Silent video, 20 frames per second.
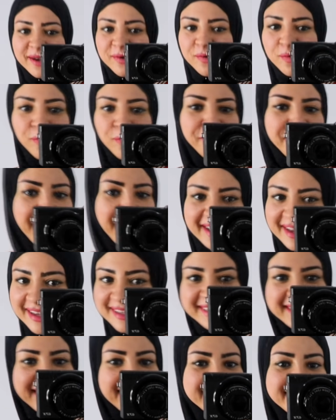لكم في حاجات
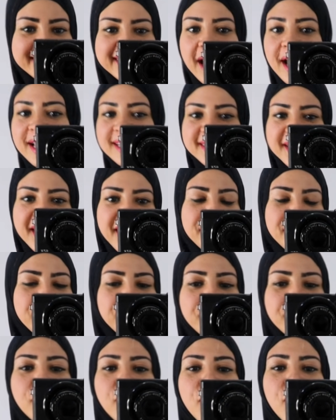كتيره لسه هقيسها
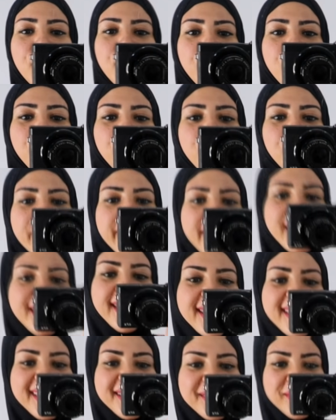لكم
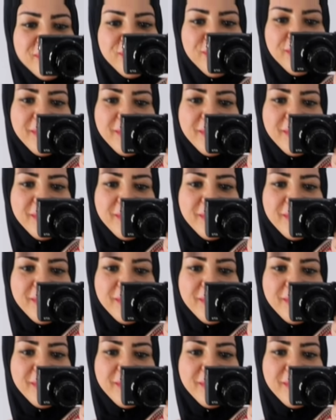واكتبوا